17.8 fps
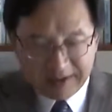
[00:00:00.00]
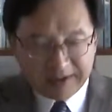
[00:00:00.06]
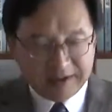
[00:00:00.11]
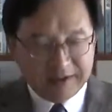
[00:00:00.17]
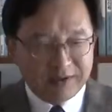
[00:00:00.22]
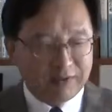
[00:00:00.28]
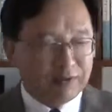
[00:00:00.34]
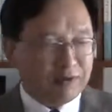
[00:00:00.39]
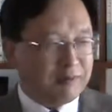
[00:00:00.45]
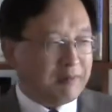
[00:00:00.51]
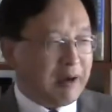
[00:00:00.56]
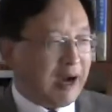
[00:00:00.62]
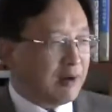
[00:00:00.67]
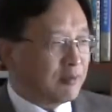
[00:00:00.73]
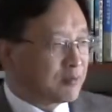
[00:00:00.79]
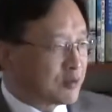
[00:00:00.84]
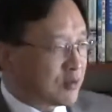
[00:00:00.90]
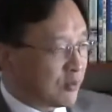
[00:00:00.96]
그리고는
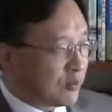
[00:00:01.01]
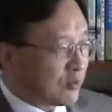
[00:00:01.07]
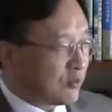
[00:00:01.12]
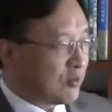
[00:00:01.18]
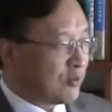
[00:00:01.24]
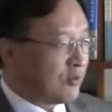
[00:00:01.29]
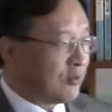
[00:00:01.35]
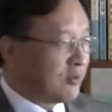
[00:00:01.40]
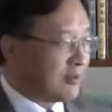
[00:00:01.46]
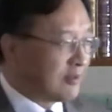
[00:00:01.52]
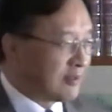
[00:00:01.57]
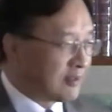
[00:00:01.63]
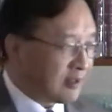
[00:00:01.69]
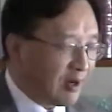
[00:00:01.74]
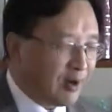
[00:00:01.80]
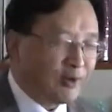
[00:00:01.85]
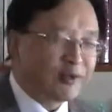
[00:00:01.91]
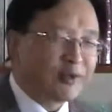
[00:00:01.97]
마음속으로
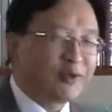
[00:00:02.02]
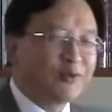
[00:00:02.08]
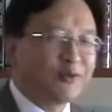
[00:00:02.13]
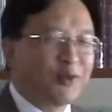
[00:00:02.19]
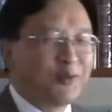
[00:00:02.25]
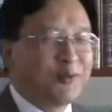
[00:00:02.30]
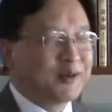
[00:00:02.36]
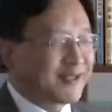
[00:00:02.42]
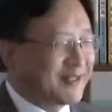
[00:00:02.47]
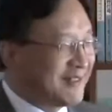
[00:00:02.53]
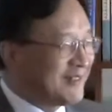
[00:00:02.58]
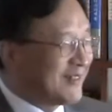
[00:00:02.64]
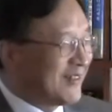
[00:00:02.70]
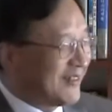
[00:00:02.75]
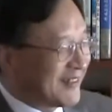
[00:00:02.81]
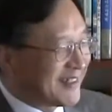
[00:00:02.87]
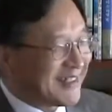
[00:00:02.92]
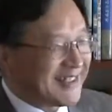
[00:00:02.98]
아, 이거 너무 큰
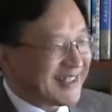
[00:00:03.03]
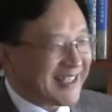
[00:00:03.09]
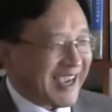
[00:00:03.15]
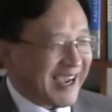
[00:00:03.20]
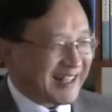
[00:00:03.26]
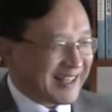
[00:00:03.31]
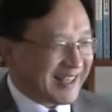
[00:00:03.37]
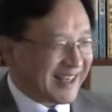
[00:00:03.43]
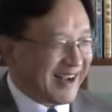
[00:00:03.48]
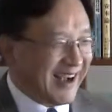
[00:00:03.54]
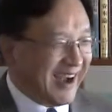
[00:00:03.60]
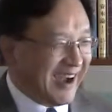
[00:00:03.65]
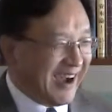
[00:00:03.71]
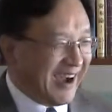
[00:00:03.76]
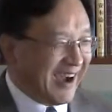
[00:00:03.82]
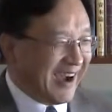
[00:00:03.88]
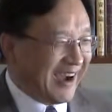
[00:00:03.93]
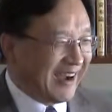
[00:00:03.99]
걸 드린 게
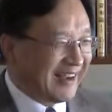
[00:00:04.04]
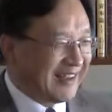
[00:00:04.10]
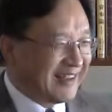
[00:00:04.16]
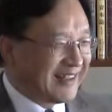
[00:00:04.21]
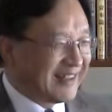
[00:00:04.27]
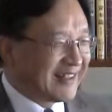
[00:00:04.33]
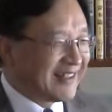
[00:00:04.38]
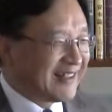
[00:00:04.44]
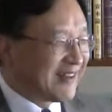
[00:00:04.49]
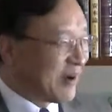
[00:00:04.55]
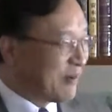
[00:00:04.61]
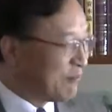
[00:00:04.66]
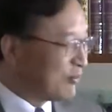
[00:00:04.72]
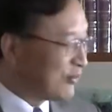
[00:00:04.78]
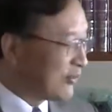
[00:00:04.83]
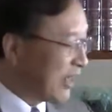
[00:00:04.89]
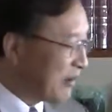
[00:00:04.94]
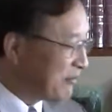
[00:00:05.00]
아닌가. 이러한
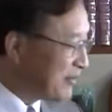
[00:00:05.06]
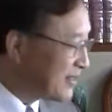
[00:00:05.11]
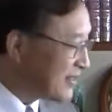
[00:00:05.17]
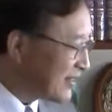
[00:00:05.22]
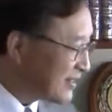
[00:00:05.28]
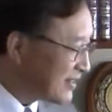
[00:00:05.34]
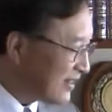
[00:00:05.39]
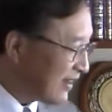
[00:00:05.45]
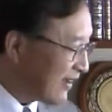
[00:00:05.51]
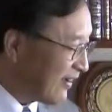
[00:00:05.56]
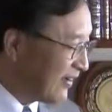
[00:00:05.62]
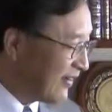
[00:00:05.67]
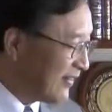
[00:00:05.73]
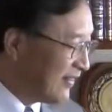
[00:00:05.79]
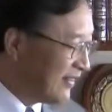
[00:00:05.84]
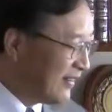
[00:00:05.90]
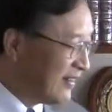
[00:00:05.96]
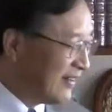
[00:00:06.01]
부담이 있었어요.
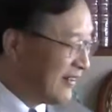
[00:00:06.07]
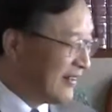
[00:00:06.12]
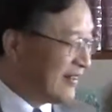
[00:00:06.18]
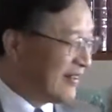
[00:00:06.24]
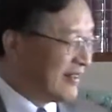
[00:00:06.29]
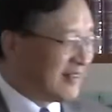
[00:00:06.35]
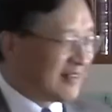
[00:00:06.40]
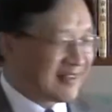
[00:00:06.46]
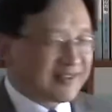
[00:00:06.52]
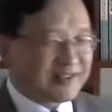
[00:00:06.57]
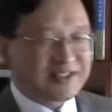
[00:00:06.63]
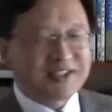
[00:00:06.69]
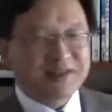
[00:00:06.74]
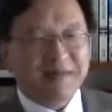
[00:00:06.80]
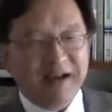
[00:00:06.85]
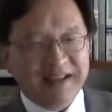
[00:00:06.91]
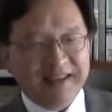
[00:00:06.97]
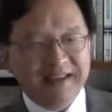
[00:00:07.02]

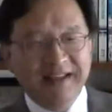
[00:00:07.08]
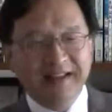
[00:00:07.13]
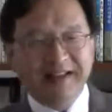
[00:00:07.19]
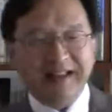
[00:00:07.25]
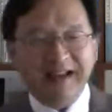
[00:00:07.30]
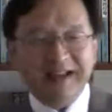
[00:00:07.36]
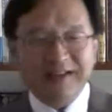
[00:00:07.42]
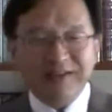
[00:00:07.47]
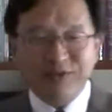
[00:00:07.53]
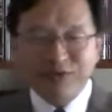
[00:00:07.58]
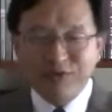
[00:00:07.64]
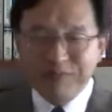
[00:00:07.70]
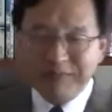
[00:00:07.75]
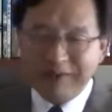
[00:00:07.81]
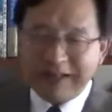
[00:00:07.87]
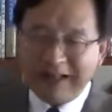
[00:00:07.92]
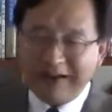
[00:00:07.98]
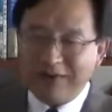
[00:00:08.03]
그렇지만 일단
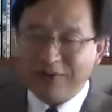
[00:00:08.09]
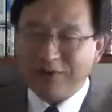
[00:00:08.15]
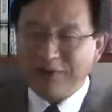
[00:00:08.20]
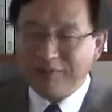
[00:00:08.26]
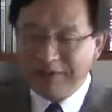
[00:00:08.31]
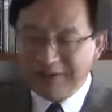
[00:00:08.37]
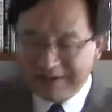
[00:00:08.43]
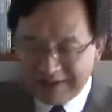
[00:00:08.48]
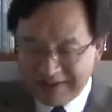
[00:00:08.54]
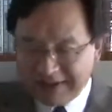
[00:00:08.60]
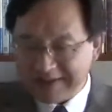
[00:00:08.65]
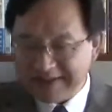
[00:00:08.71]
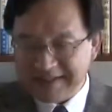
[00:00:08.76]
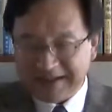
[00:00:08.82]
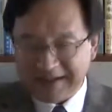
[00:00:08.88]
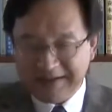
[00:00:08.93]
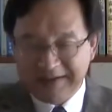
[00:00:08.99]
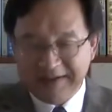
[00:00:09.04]
준비된 헌금을
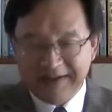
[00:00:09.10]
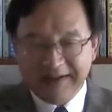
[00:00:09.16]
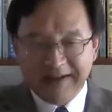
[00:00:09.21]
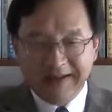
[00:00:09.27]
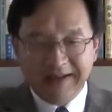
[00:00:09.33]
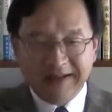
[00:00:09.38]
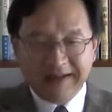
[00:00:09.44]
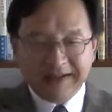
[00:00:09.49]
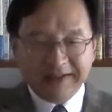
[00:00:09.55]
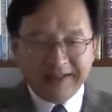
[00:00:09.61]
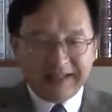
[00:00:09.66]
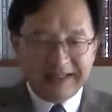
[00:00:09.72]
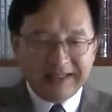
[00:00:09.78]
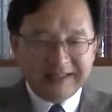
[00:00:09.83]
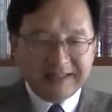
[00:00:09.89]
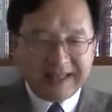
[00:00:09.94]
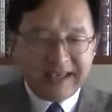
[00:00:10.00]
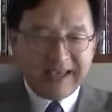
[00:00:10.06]
드렸어요. 근데
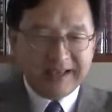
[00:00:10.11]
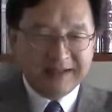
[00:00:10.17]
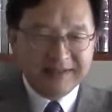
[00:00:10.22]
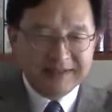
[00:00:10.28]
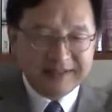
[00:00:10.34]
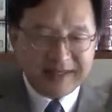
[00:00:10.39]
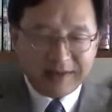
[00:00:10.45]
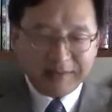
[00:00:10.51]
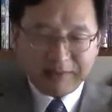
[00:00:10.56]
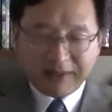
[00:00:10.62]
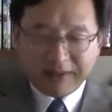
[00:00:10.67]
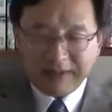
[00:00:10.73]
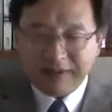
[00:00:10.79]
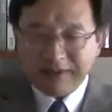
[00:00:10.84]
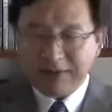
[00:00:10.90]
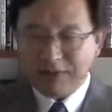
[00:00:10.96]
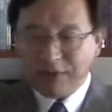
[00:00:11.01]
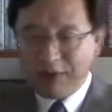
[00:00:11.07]
이제 은쟁반이
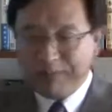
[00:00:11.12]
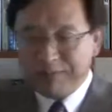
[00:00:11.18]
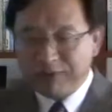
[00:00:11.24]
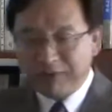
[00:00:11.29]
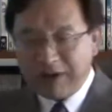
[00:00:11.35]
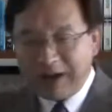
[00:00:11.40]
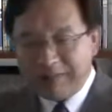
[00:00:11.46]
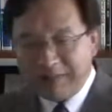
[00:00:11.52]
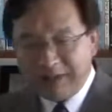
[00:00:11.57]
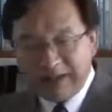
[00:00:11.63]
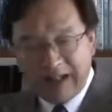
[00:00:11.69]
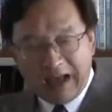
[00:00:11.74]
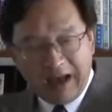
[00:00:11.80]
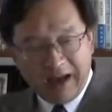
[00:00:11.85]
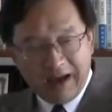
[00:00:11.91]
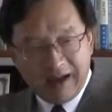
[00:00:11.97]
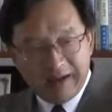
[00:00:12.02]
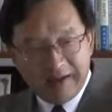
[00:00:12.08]
그 옆으로
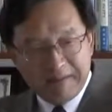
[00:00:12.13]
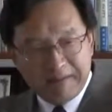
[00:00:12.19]
갑니다.